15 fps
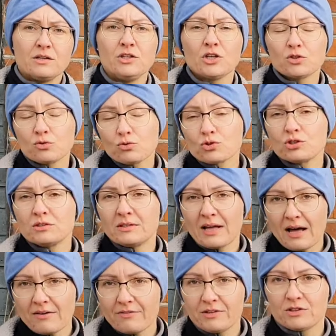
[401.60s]
Niektórzy
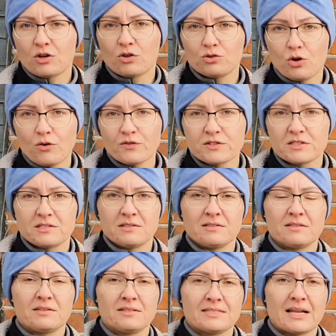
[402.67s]
nawet
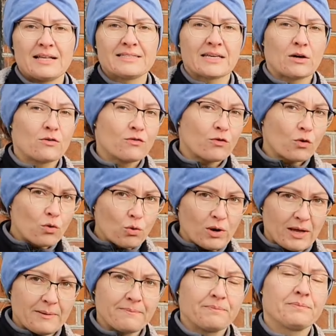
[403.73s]
hodowcy zalecają w
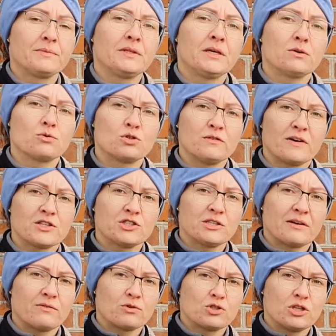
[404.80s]
ogóle nie używać
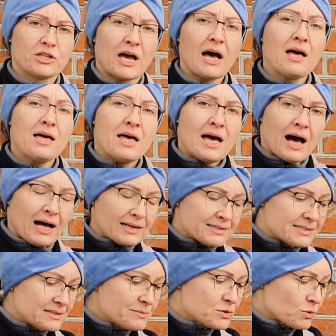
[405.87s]
nawożenia, ale
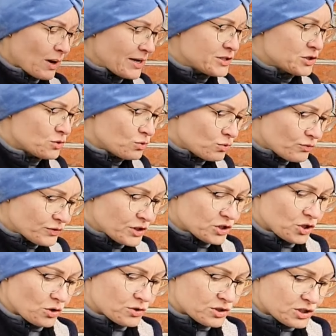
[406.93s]
z tym słuchajcie,
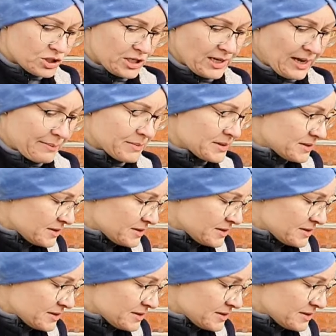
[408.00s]
również ostrzegam.